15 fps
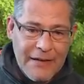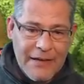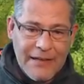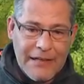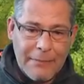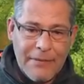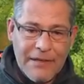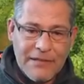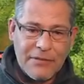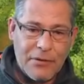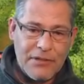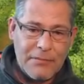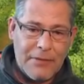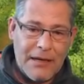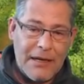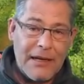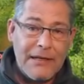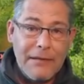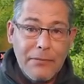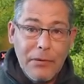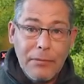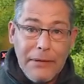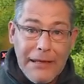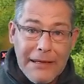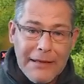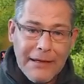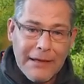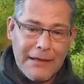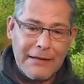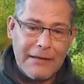Ich habe mir das heute mal an den mobilen
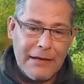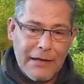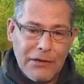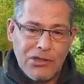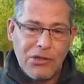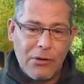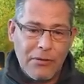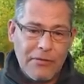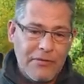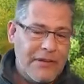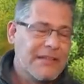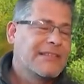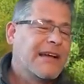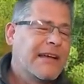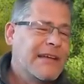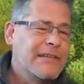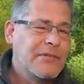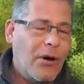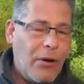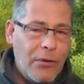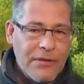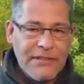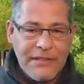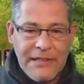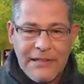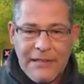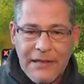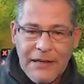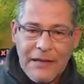Geräten angeschaut, wie das eigentlich so aussieht.